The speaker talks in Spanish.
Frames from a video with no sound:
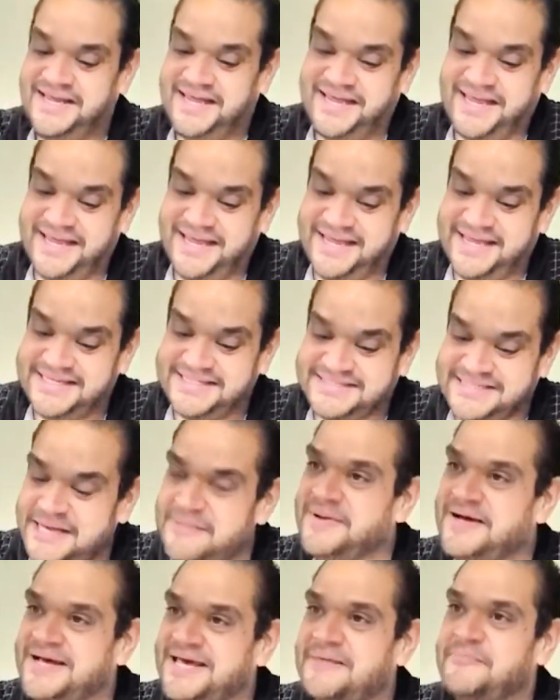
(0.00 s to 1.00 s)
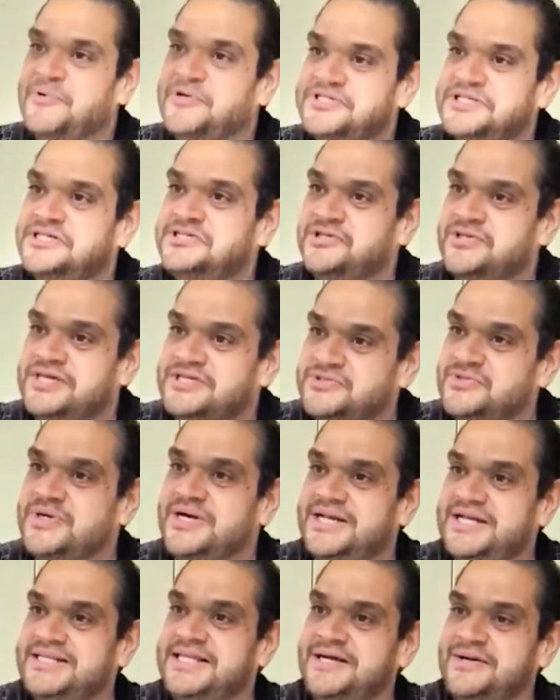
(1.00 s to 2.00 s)
eh, sepan qué por ciento de
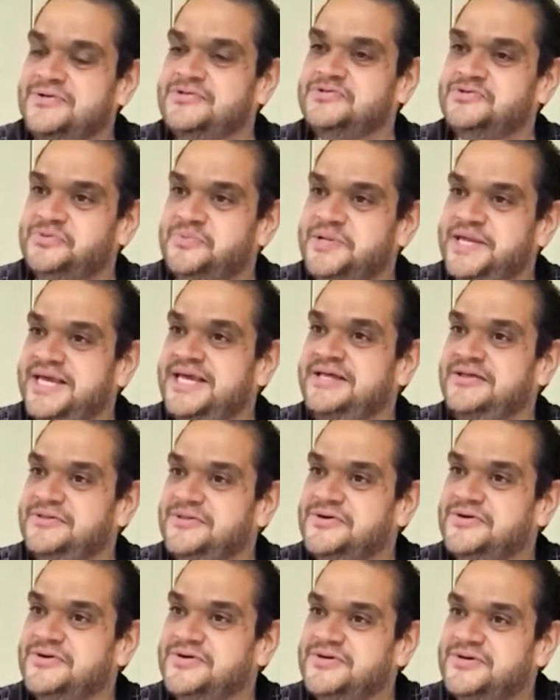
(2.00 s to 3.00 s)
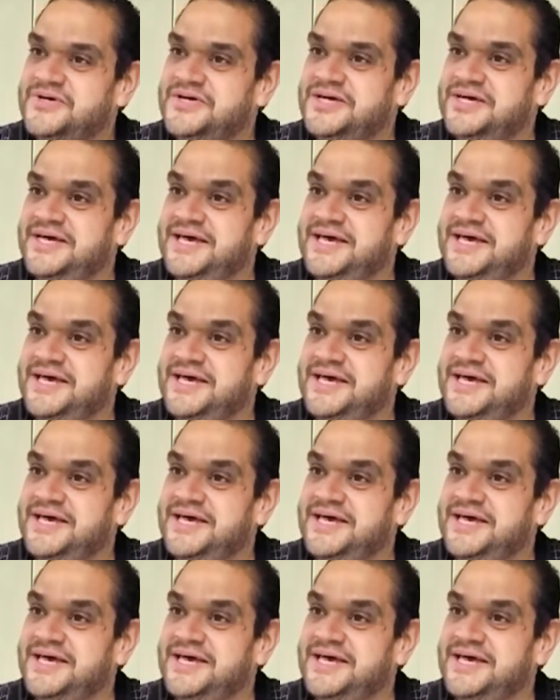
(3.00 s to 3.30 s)
azúcar están consumiendo,